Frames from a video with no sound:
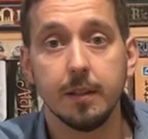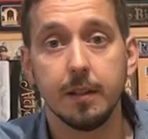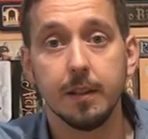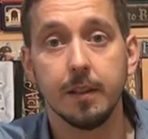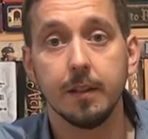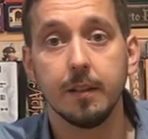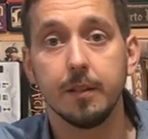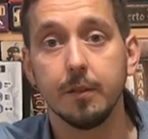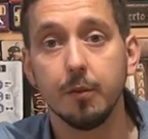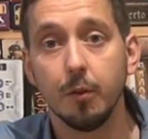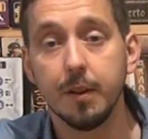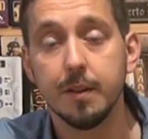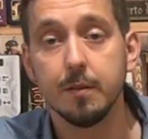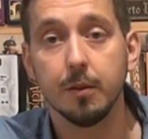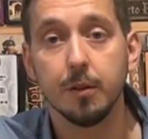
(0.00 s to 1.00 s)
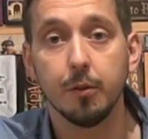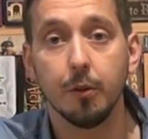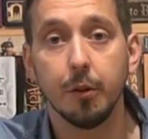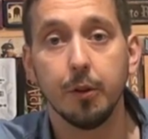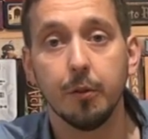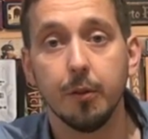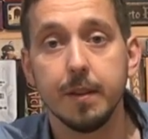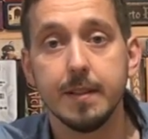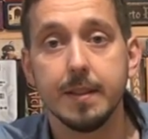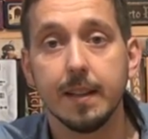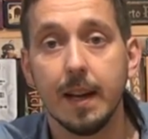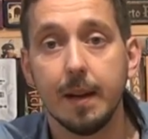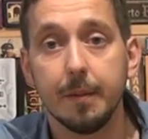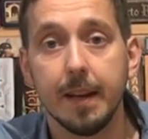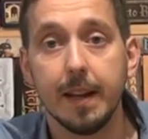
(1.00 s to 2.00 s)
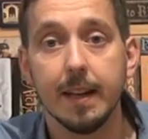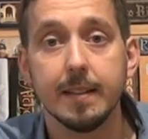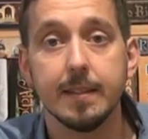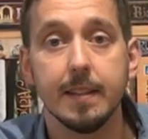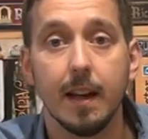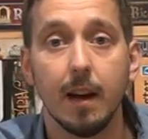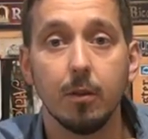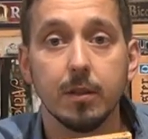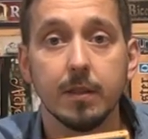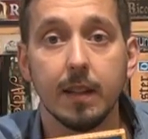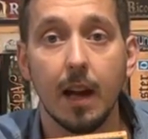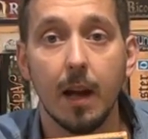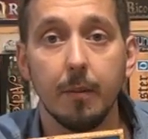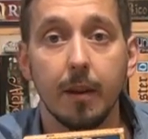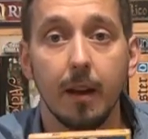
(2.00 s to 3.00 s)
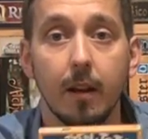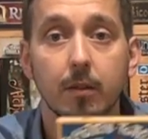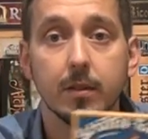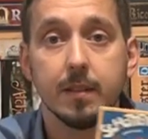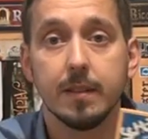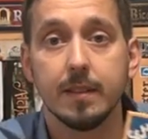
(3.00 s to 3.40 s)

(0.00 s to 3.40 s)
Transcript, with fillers: Hier 1999 kam die erste Ausgabe raus.